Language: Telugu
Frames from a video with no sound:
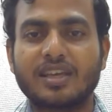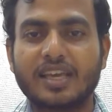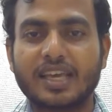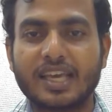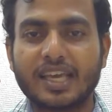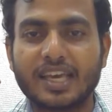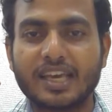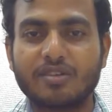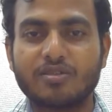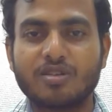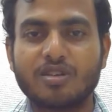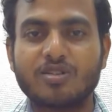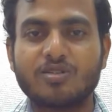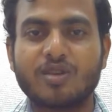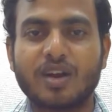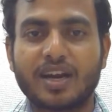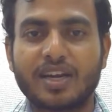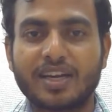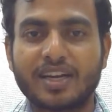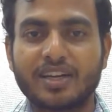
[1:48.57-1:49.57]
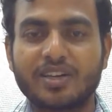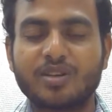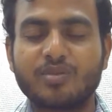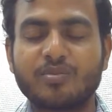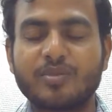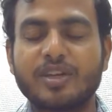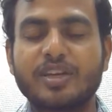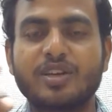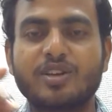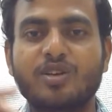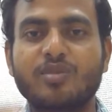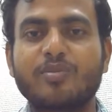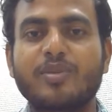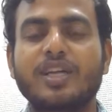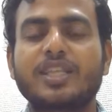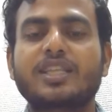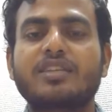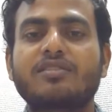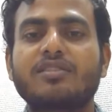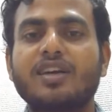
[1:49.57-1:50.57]
కేవలం అడల్ట్ మెన్నుకు
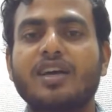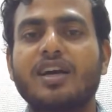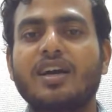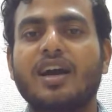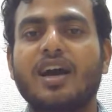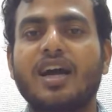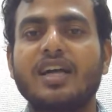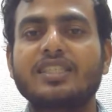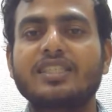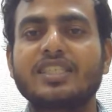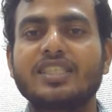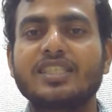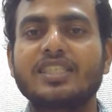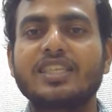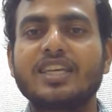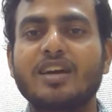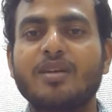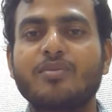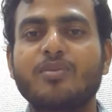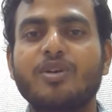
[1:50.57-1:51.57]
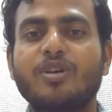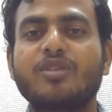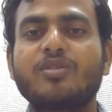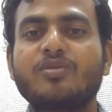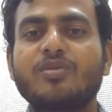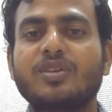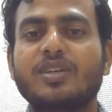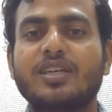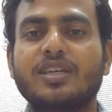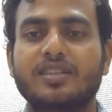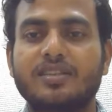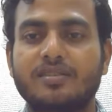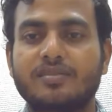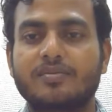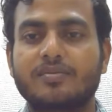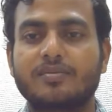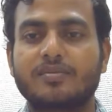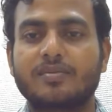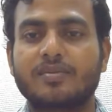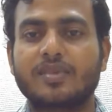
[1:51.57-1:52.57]
మాత్రమే ఆ జిజియా పన్ను ఉండేది
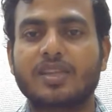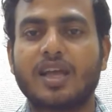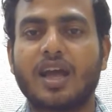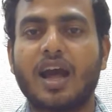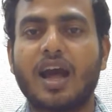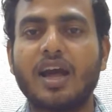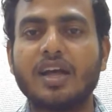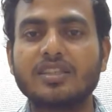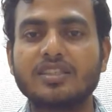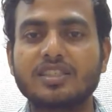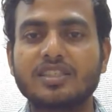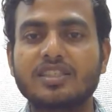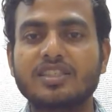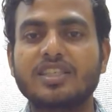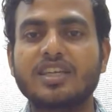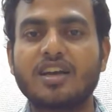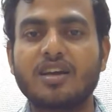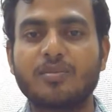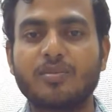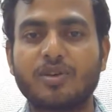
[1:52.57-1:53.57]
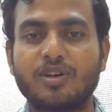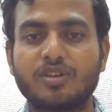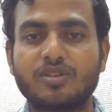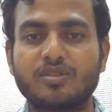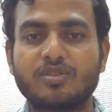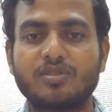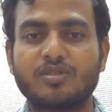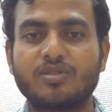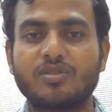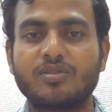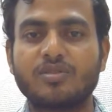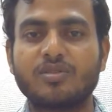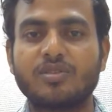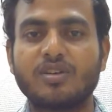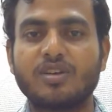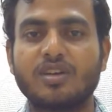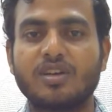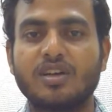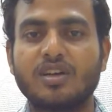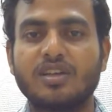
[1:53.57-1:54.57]
ఆ జిజియా పన్ను
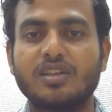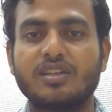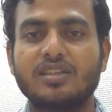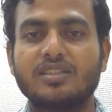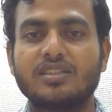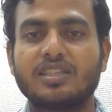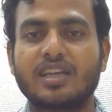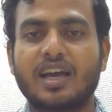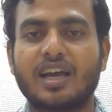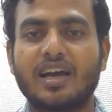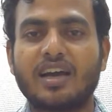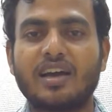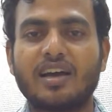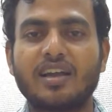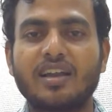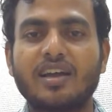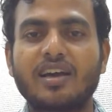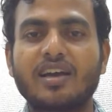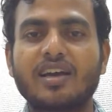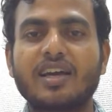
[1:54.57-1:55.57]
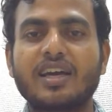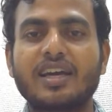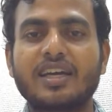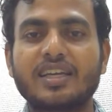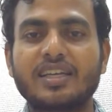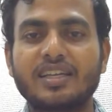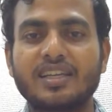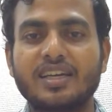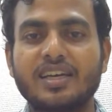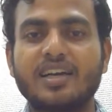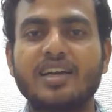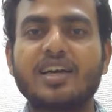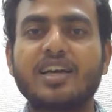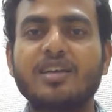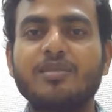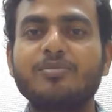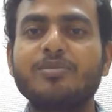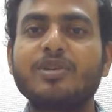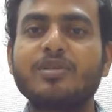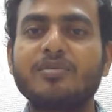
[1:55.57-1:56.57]
చాలా కఠినంగా
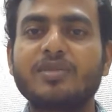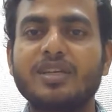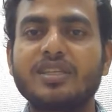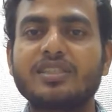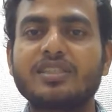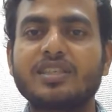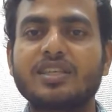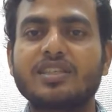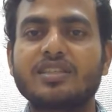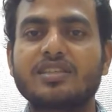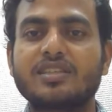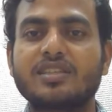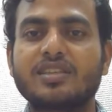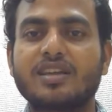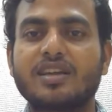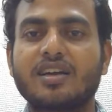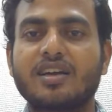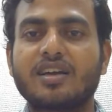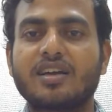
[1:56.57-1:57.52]
ఇంప్లిమెంట్ చేసిన